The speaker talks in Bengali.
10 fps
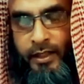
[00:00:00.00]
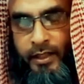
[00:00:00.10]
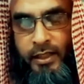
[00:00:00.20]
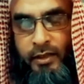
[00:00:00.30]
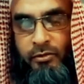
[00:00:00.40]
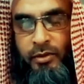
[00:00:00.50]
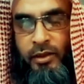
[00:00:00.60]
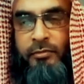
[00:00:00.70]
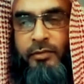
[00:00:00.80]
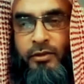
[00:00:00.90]
আজকাল তো
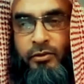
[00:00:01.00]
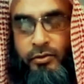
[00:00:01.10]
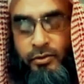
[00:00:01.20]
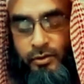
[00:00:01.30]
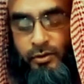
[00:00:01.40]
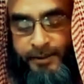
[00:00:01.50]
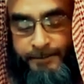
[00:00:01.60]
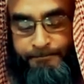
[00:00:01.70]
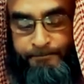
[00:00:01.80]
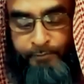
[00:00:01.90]
ভেলকিবাজিও চলছে
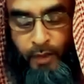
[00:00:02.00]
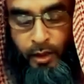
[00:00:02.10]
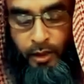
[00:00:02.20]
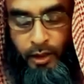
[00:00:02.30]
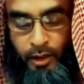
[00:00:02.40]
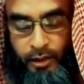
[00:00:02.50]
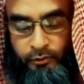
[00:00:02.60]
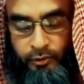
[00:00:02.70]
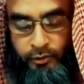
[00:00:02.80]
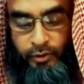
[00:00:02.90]

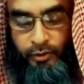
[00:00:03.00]
তো